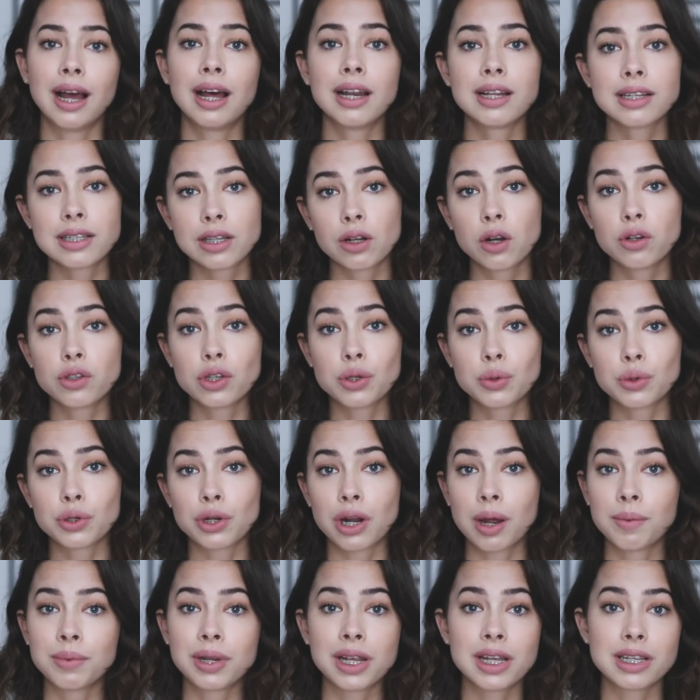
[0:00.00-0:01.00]
ale z tego co
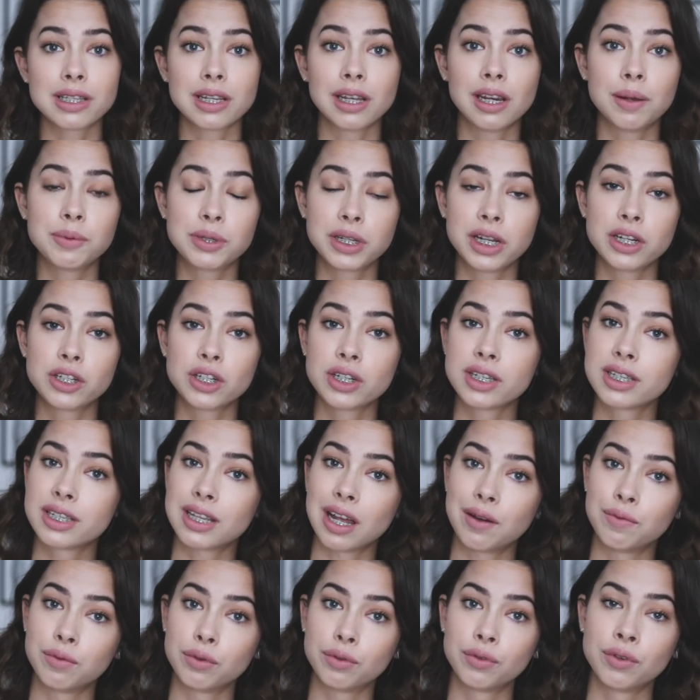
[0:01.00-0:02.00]
słyszałam nie jest najlepszy naszych
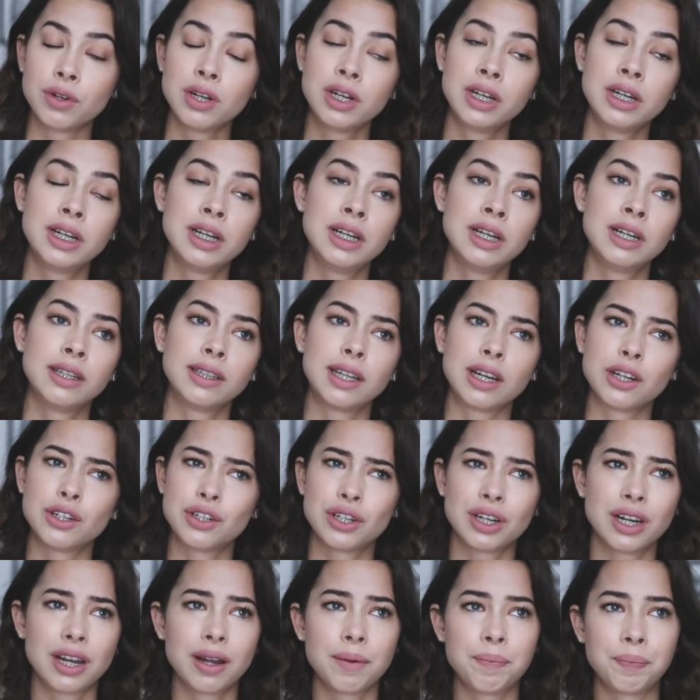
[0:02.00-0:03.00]
stawów
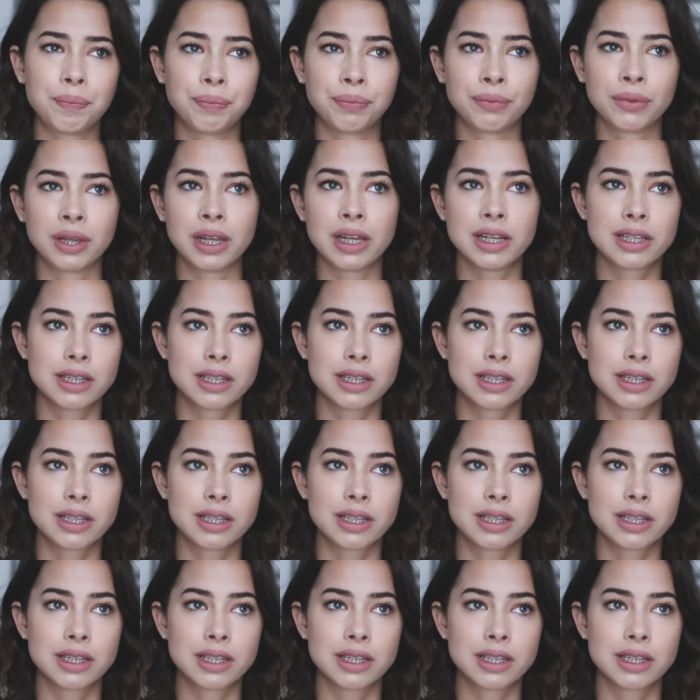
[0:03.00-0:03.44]
Także nie